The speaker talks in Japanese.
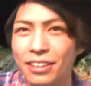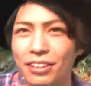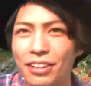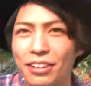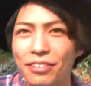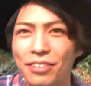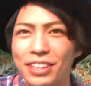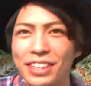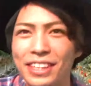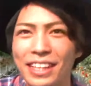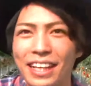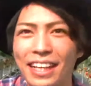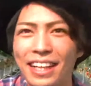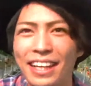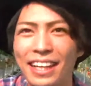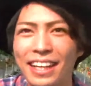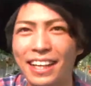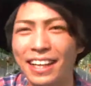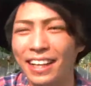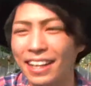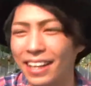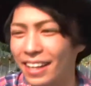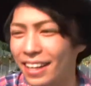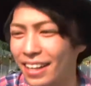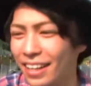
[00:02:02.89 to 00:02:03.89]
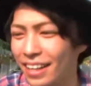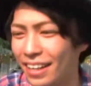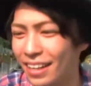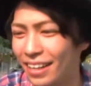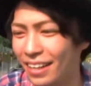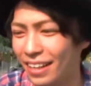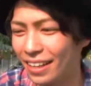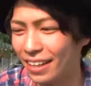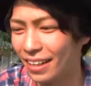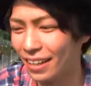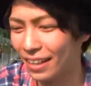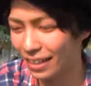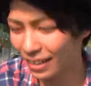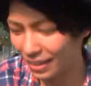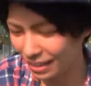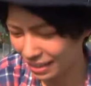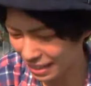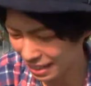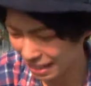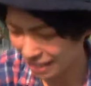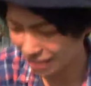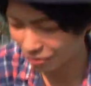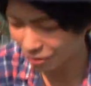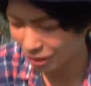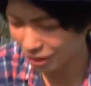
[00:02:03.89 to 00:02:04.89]
に取れました。い
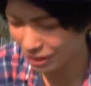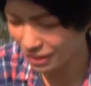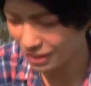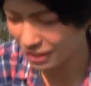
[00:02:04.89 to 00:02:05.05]
ただきま